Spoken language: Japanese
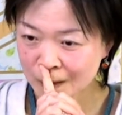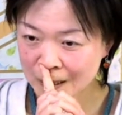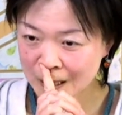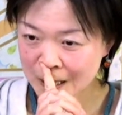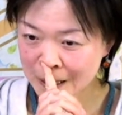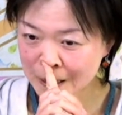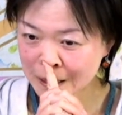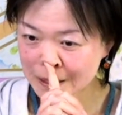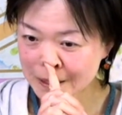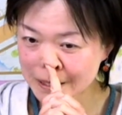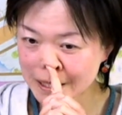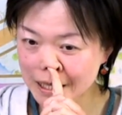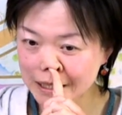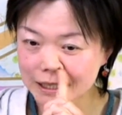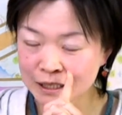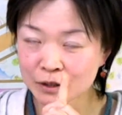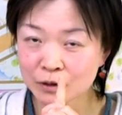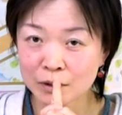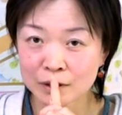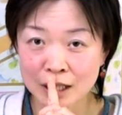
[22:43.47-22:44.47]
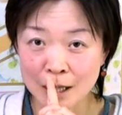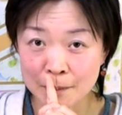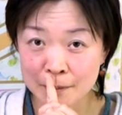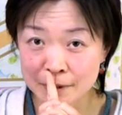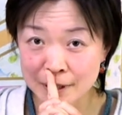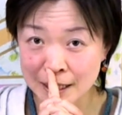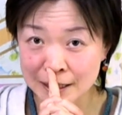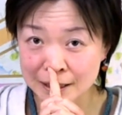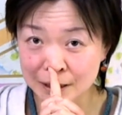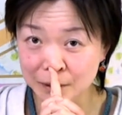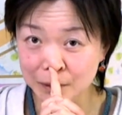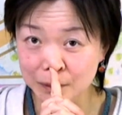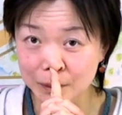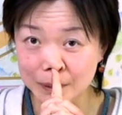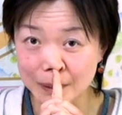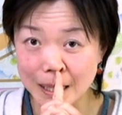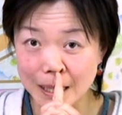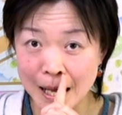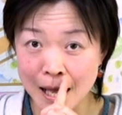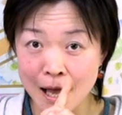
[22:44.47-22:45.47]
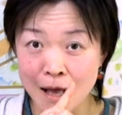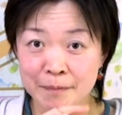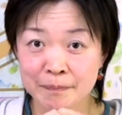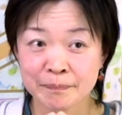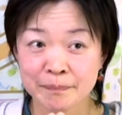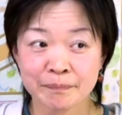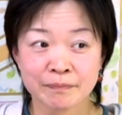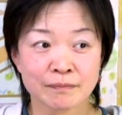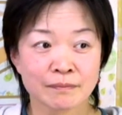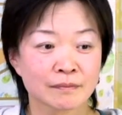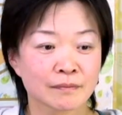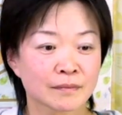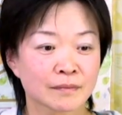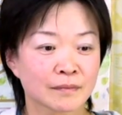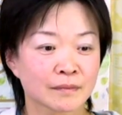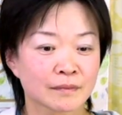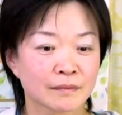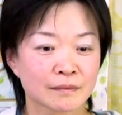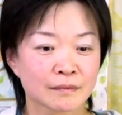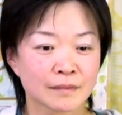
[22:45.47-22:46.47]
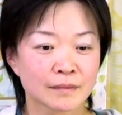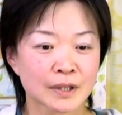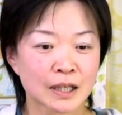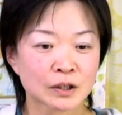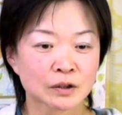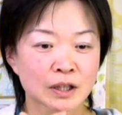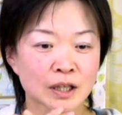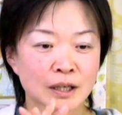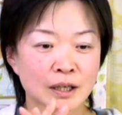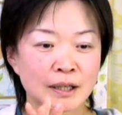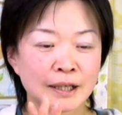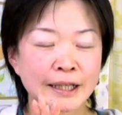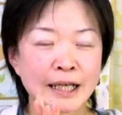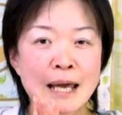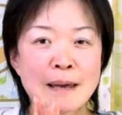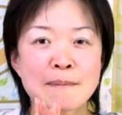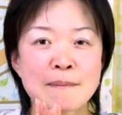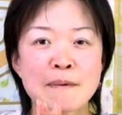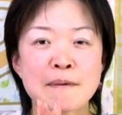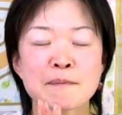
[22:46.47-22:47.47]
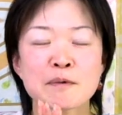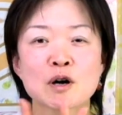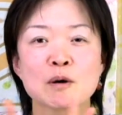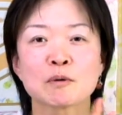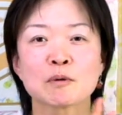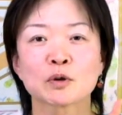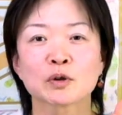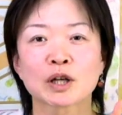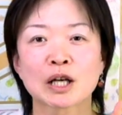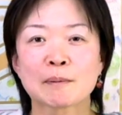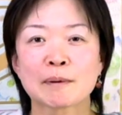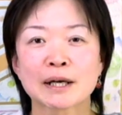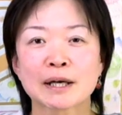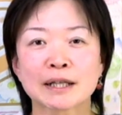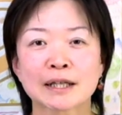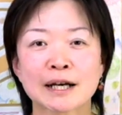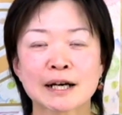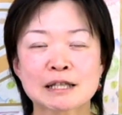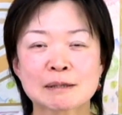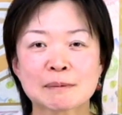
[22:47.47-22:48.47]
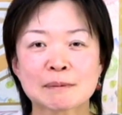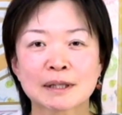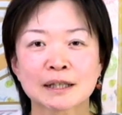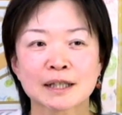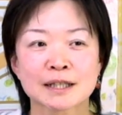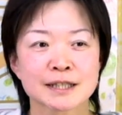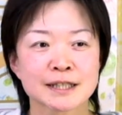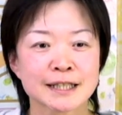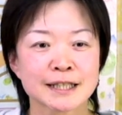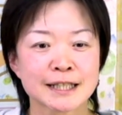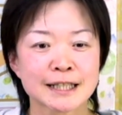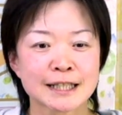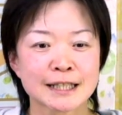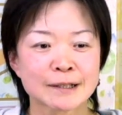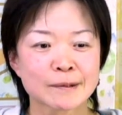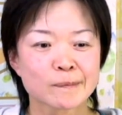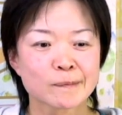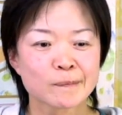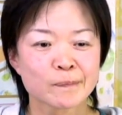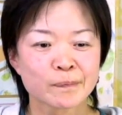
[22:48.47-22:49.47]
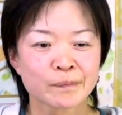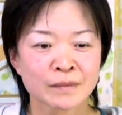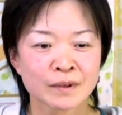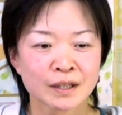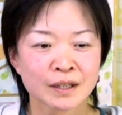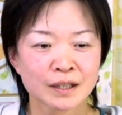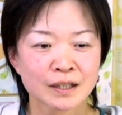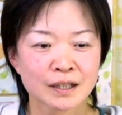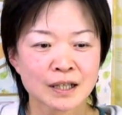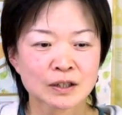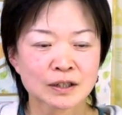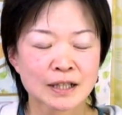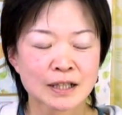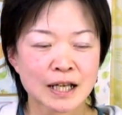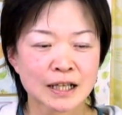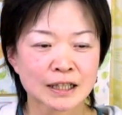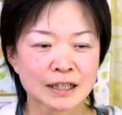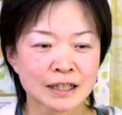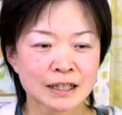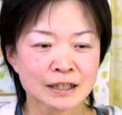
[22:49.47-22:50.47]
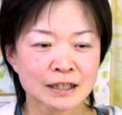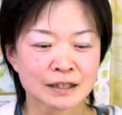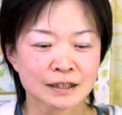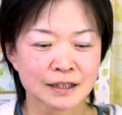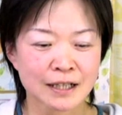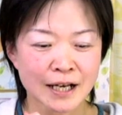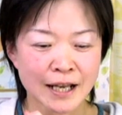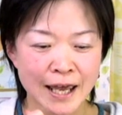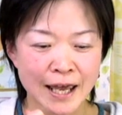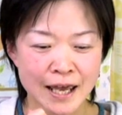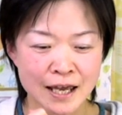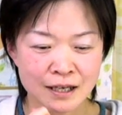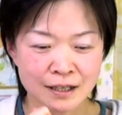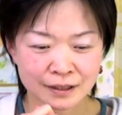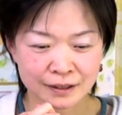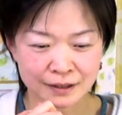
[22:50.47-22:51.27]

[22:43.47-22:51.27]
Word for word: あれですね朝のダブル朝のとかあとな中山美穂もドラマに出始めたしあと何誰